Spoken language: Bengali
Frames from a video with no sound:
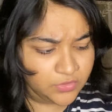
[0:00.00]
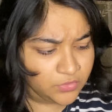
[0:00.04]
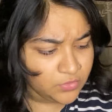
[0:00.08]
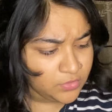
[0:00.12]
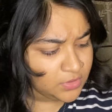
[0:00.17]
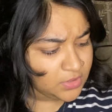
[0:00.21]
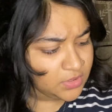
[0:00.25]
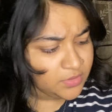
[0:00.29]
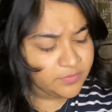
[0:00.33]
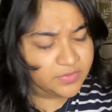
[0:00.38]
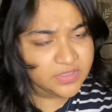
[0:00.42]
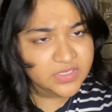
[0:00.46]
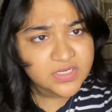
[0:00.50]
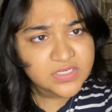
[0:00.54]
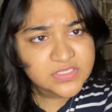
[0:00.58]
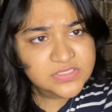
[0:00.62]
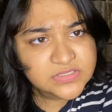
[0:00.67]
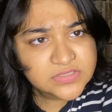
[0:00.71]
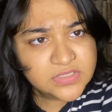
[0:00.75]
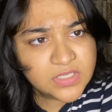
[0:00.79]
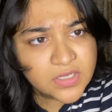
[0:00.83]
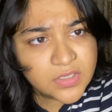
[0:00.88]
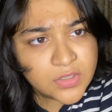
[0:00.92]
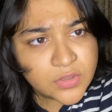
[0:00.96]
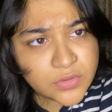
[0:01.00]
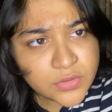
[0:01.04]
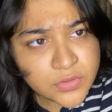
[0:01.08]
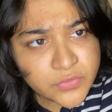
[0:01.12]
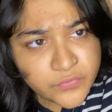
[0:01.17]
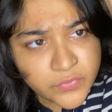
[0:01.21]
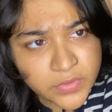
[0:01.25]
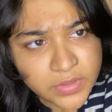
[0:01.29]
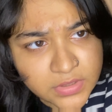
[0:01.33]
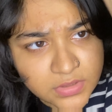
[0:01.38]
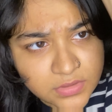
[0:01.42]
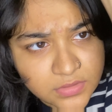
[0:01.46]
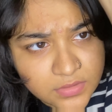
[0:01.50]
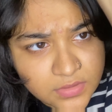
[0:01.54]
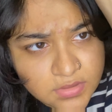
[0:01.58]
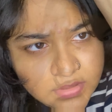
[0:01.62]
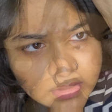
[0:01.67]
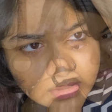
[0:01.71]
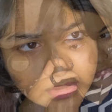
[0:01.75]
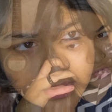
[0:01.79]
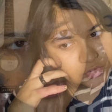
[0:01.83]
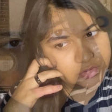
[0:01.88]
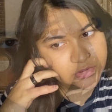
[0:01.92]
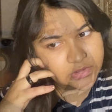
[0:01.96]
করো না বাট ইটস আ গুড ওয়ান
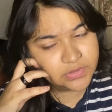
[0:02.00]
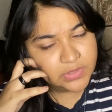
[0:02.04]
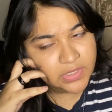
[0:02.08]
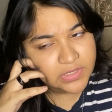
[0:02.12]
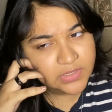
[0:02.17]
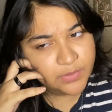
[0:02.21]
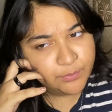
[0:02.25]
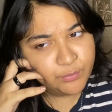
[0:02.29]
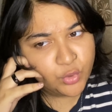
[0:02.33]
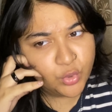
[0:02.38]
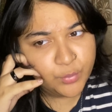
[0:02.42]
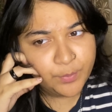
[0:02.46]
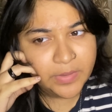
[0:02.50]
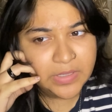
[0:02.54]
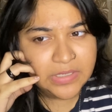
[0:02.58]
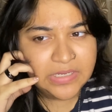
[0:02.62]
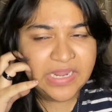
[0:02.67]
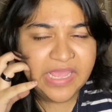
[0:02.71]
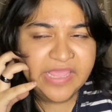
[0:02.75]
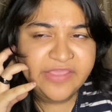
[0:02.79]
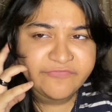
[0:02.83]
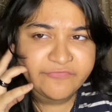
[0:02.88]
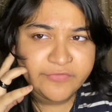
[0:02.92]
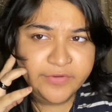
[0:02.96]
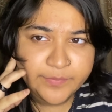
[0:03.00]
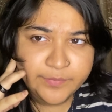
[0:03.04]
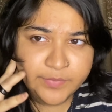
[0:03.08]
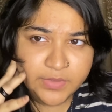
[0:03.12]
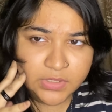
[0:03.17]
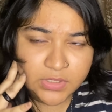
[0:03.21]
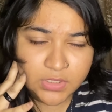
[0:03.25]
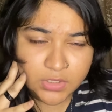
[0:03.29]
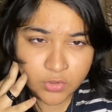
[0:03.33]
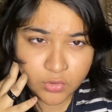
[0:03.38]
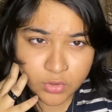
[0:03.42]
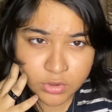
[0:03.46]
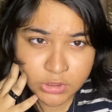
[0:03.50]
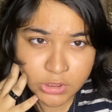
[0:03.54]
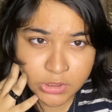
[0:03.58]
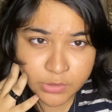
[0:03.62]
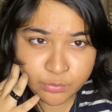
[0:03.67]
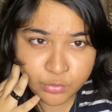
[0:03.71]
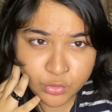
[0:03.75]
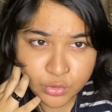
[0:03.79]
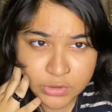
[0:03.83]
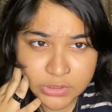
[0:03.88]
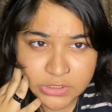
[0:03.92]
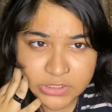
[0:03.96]
যদি একটা প্রপার লাইফ আপডেটের কথা
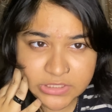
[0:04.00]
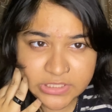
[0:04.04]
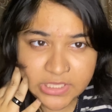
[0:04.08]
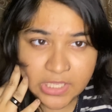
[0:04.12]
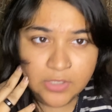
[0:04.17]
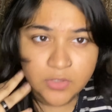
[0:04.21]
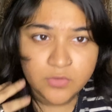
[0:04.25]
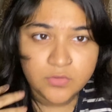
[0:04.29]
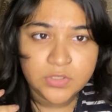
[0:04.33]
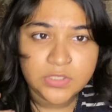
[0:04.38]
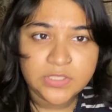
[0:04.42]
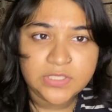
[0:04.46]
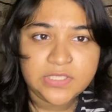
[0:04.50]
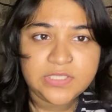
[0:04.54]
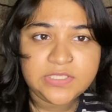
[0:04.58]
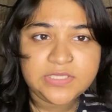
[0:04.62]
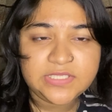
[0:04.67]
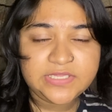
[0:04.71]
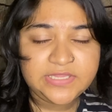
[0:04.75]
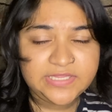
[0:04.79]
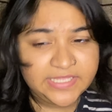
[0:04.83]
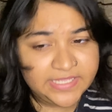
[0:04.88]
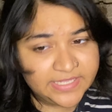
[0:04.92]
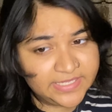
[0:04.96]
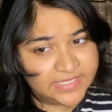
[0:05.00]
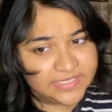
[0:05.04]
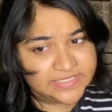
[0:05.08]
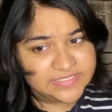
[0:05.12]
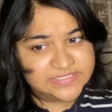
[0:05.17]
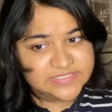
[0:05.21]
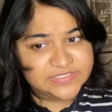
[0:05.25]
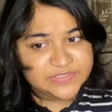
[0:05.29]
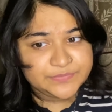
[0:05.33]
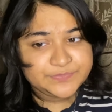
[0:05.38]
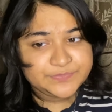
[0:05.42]
বলি তাহলে দ্য থিং ইজ